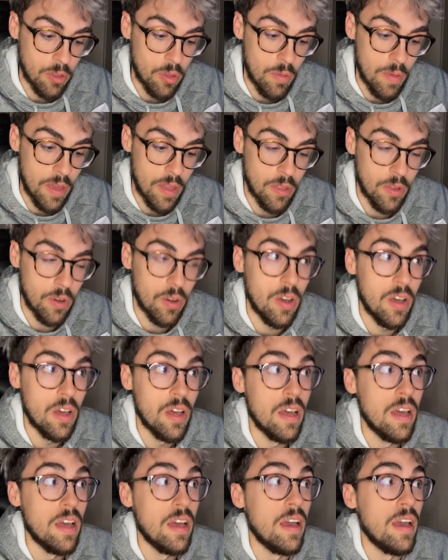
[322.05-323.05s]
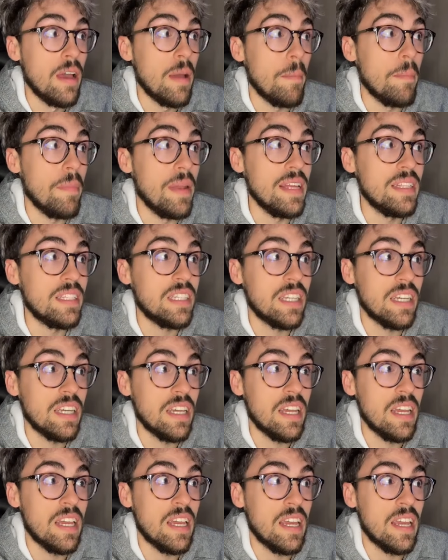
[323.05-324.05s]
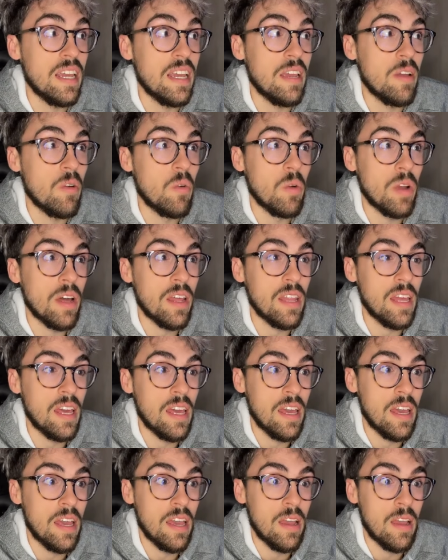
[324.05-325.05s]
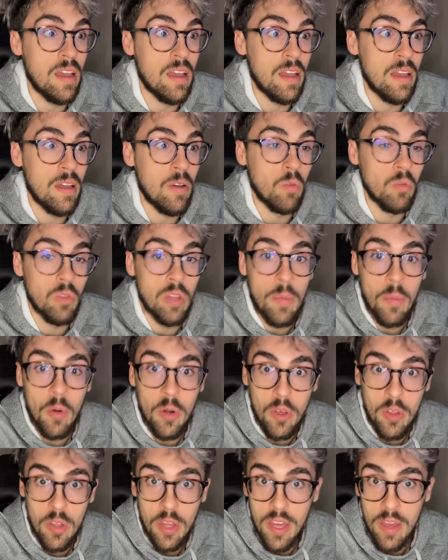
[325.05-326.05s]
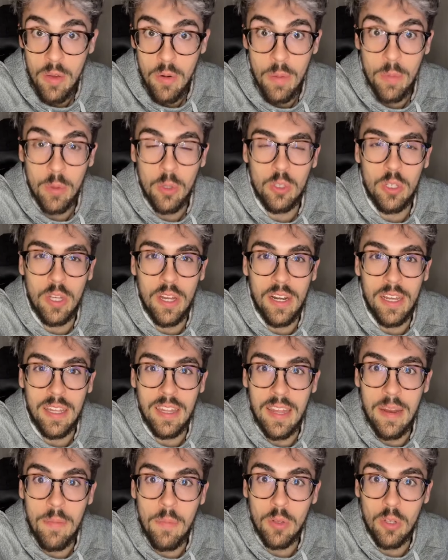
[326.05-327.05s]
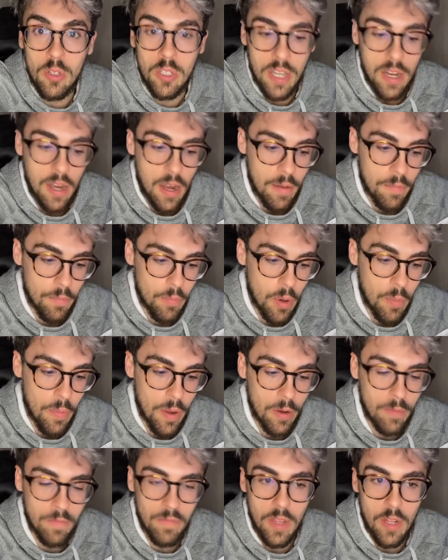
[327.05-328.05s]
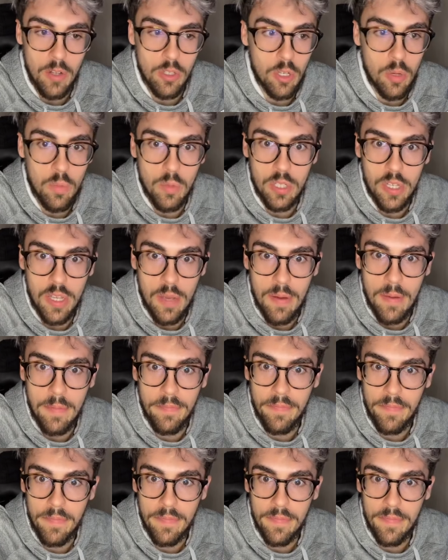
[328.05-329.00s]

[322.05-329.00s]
Estoy viendo Bleach y una de un demonio de una motosierra, que tiene motosierra por mano, que no sé cómo se llama.